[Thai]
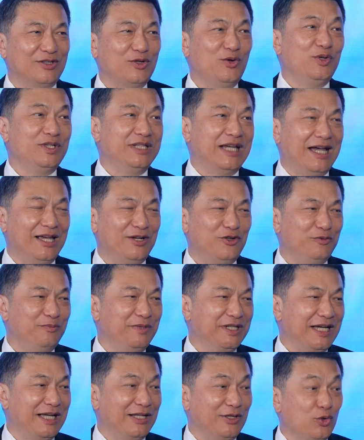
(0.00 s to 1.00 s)
ระตุ้นอยากให้คน
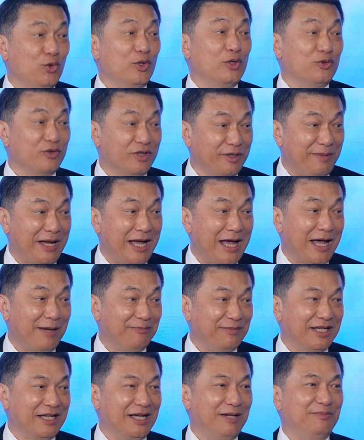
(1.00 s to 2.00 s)
มีการตรวจสุขภาพ
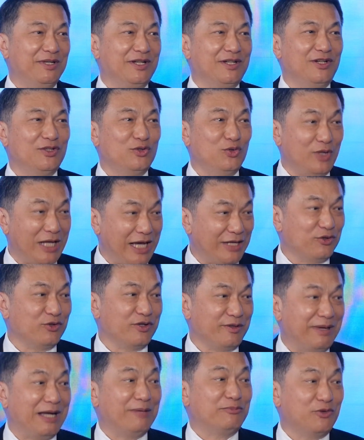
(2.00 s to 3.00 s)
นะครับแล้วก็ดูแลสุ
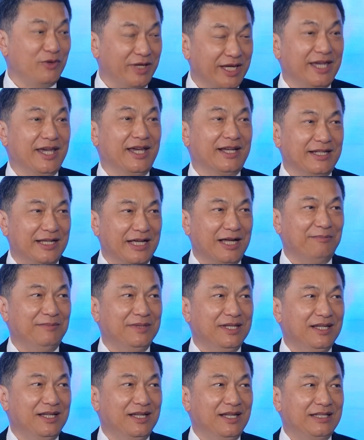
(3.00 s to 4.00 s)
ขภาพตัวเองนะครั
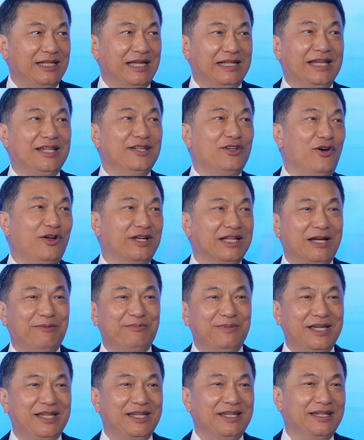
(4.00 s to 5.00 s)
บแต่แน่นอนครับ
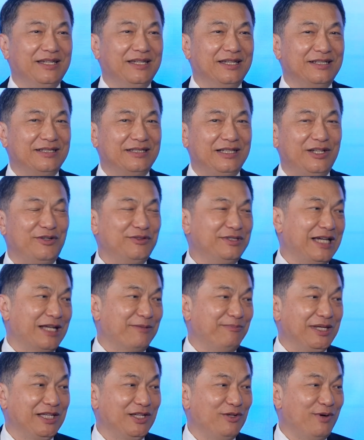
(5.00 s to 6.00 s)
ไอ้ที่เราจัด
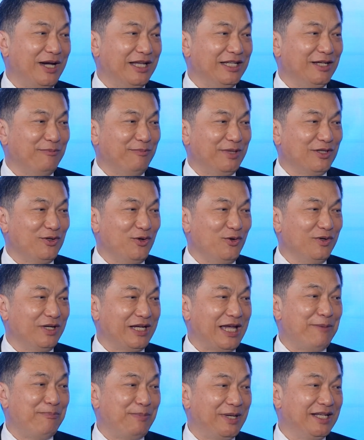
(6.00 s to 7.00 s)
ไม่กี่วันเนี่ยั
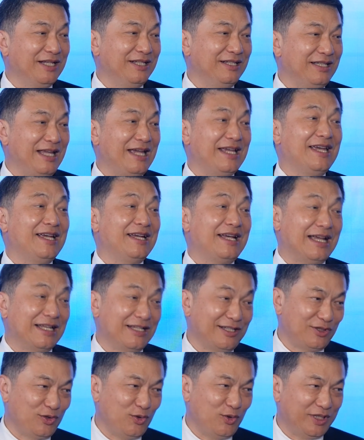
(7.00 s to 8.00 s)
แค่เป็นได้แค่สาม
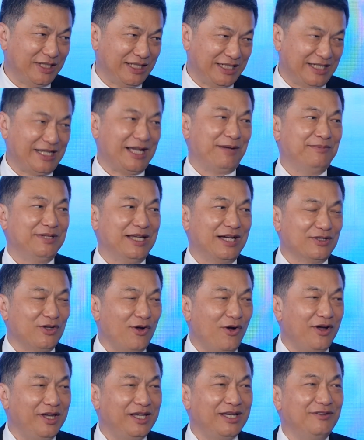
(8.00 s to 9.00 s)
กระตุ้นครับอย่าง
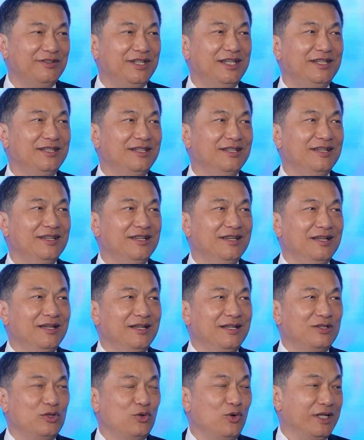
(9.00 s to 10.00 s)
น้อยเขาได้
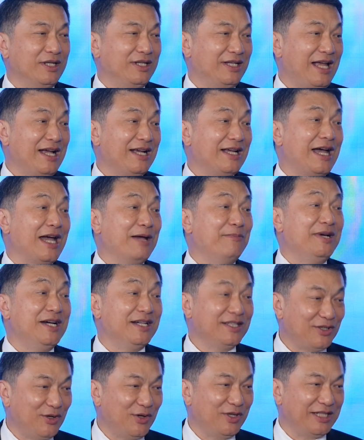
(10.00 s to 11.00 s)
ตรวจร่างกายเบื้อ
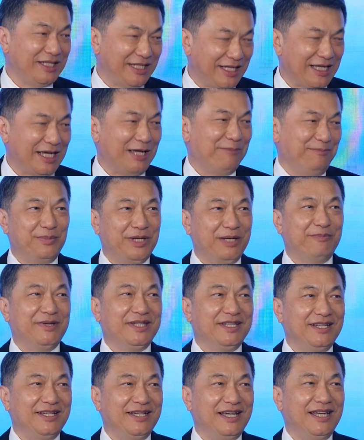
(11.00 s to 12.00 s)
งต้นเปลี่ยนมา
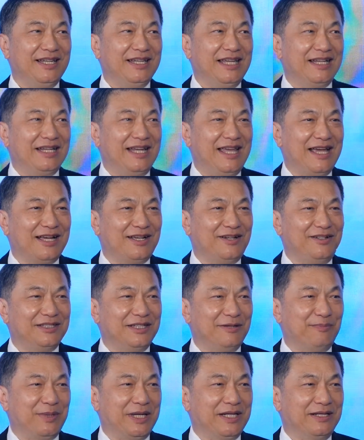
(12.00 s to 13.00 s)
เยอะฮะแรก ๆ ก็
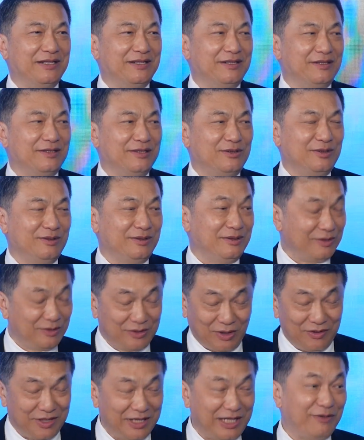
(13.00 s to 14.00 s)
จะเป็น
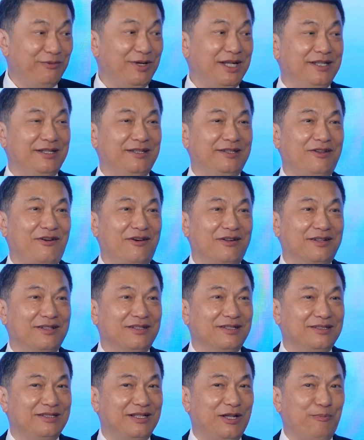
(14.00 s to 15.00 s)
ต้องเรียนว่าตอน
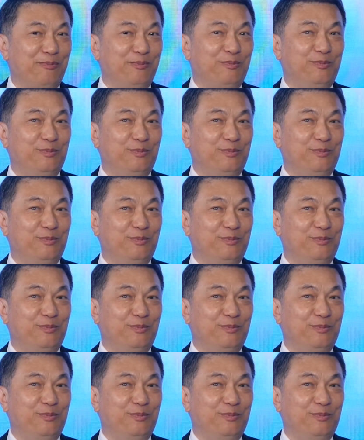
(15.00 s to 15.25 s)
เรา